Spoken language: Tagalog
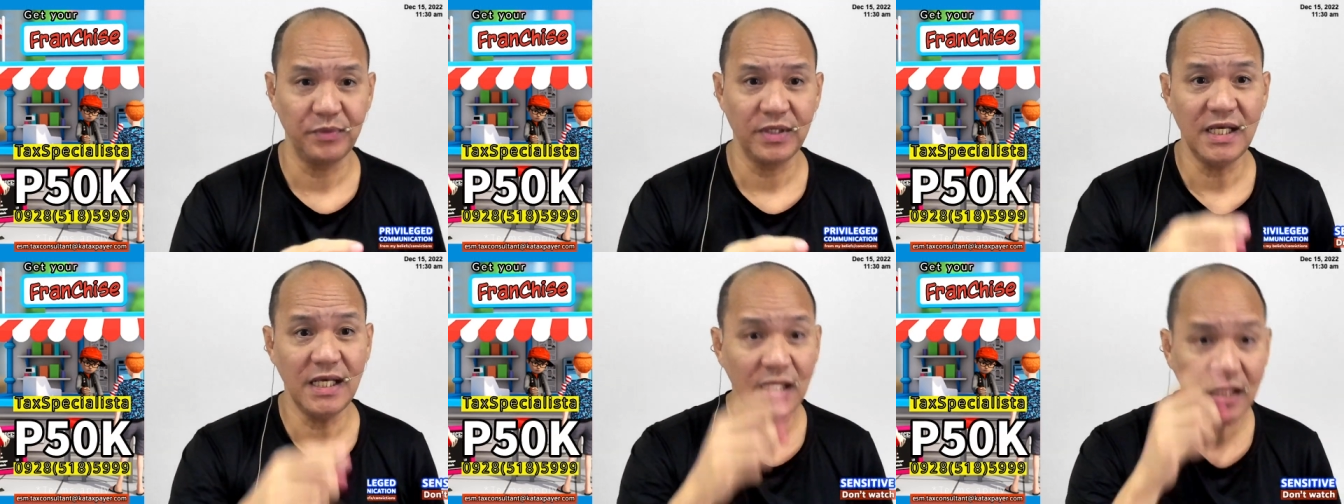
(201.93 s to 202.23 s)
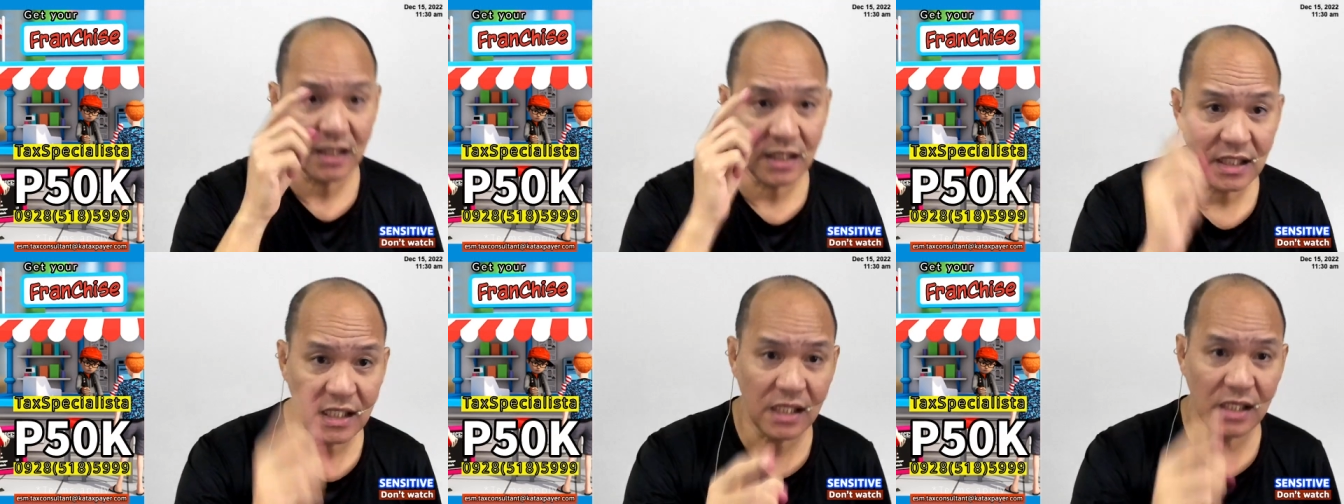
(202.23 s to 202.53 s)

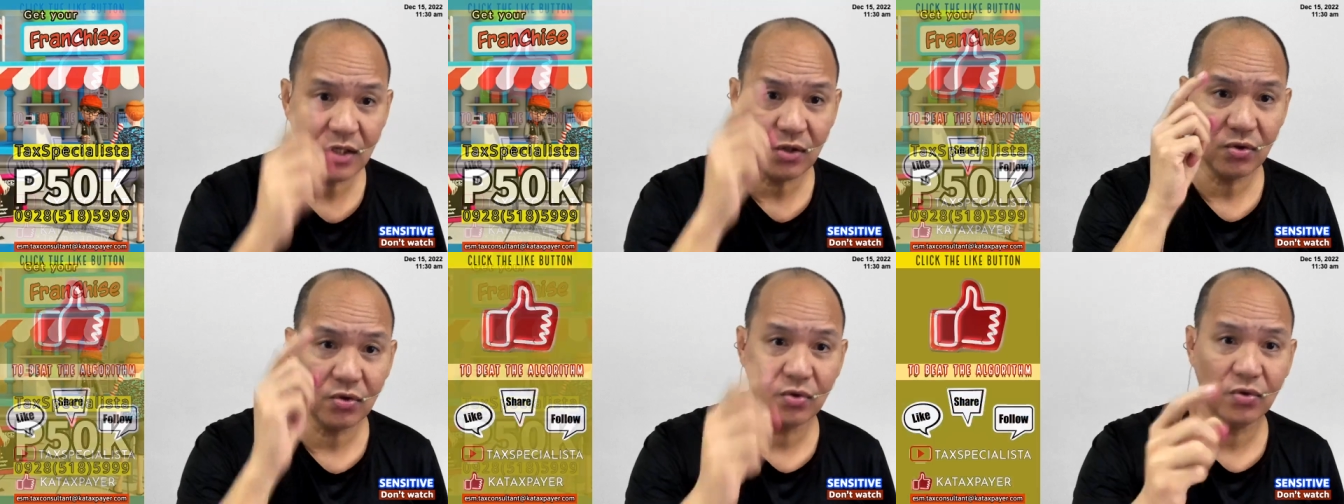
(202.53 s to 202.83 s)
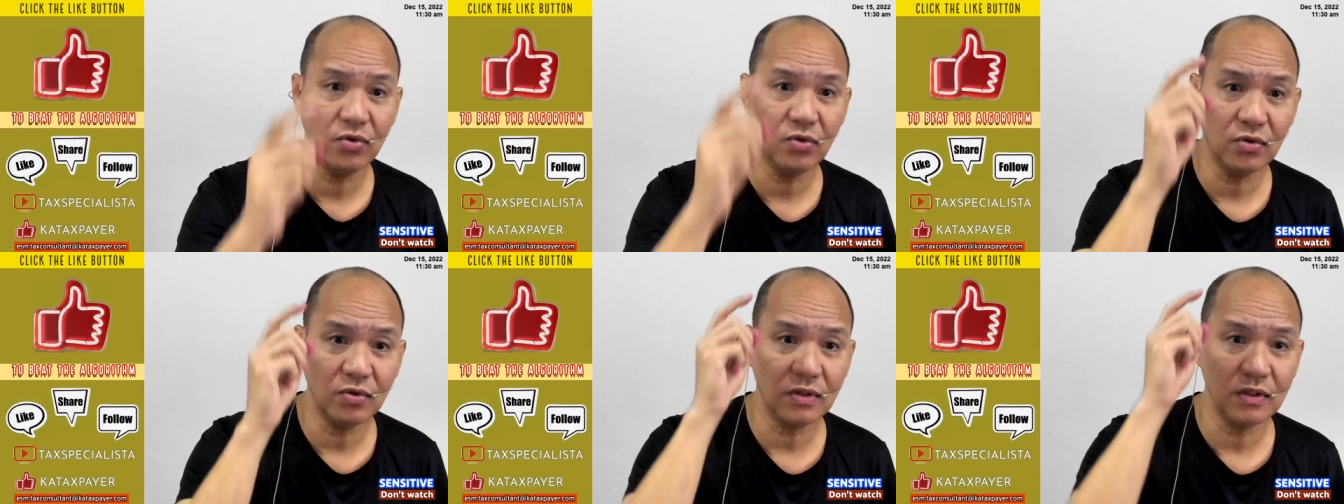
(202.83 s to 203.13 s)
Hindi
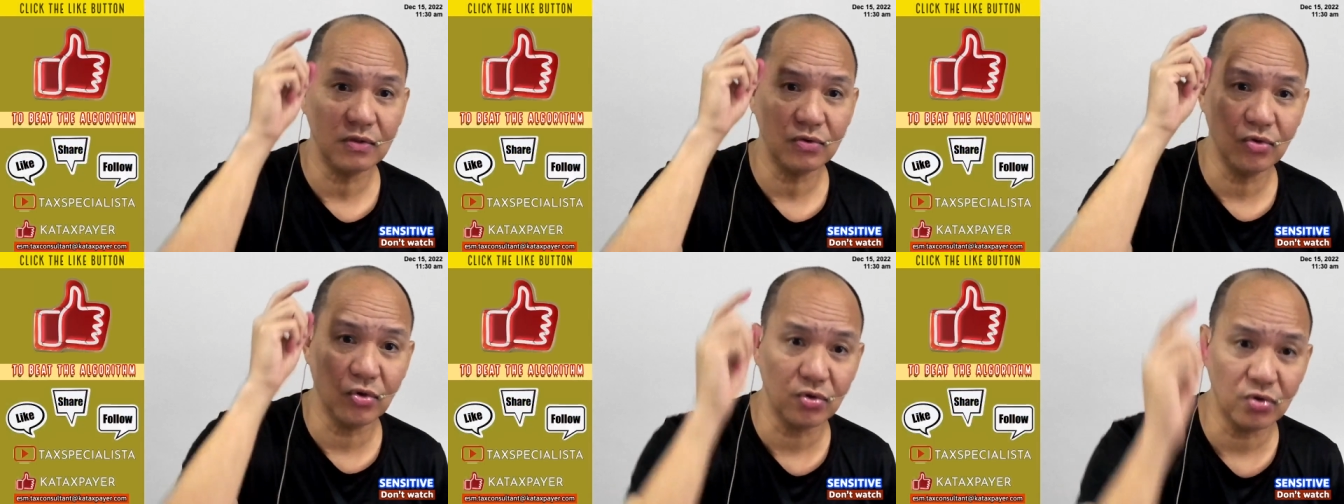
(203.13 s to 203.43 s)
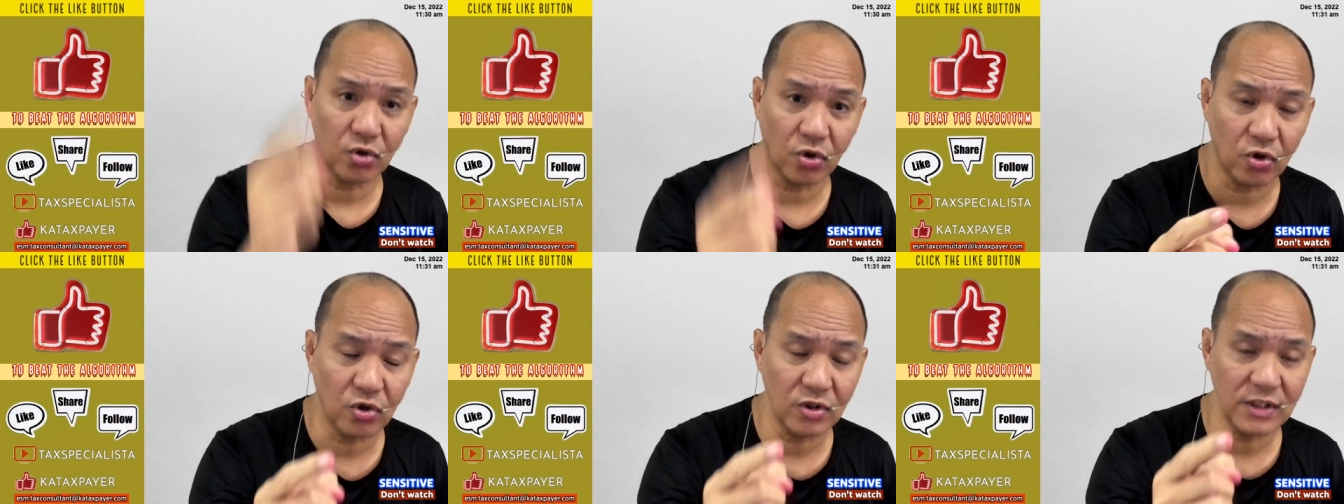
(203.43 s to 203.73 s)
ho
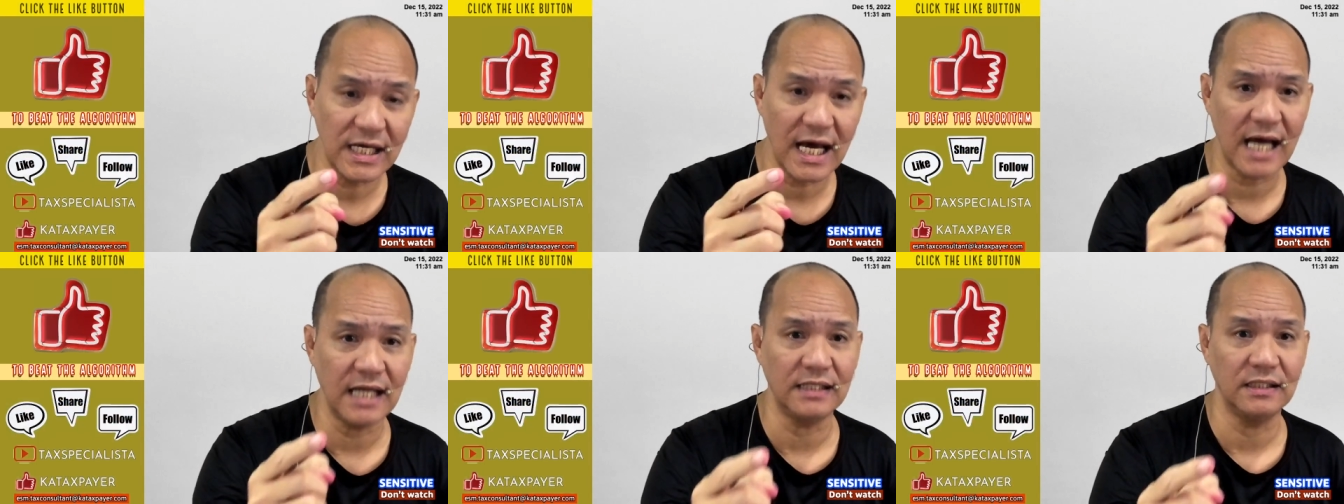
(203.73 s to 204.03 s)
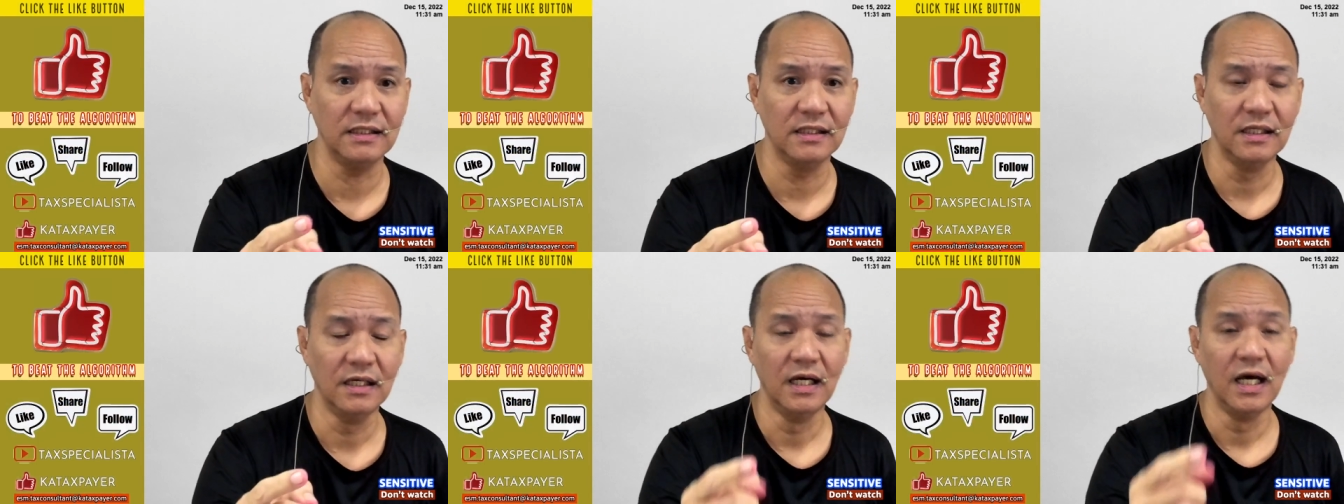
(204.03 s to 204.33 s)
totoo yan.